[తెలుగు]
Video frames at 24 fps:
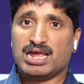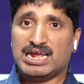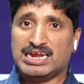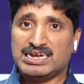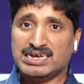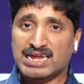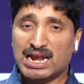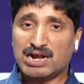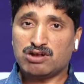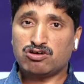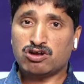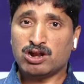
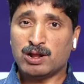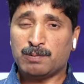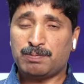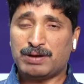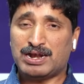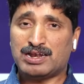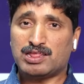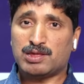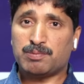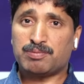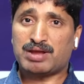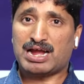ఇండైరెక్ట్ ఉన్న
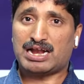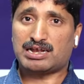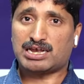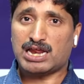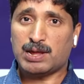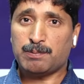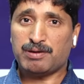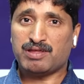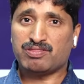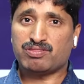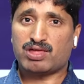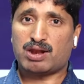ఫ్రెండ్షిప్ కట్
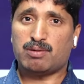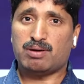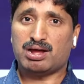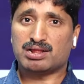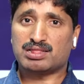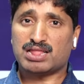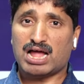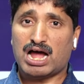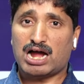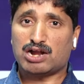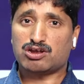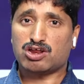అయిపోయిన
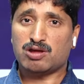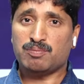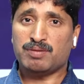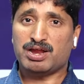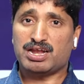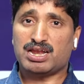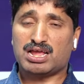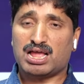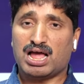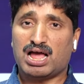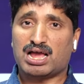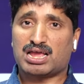తర్వాత
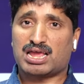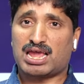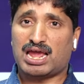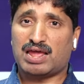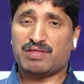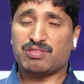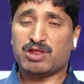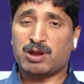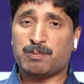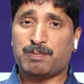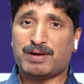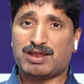ఆటోమేటిక్గా
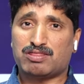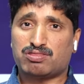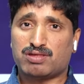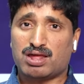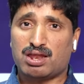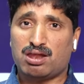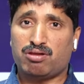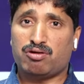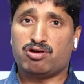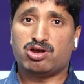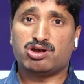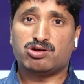కేంద్ర
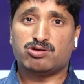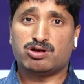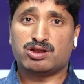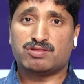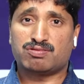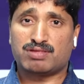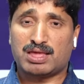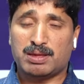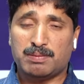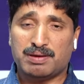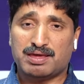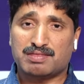పరిశీలనలో ఉన్నటువంటి
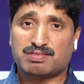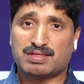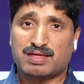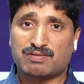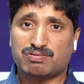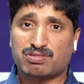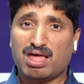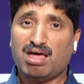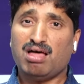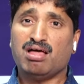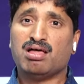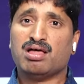సిబిఐ
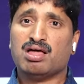సంస్థ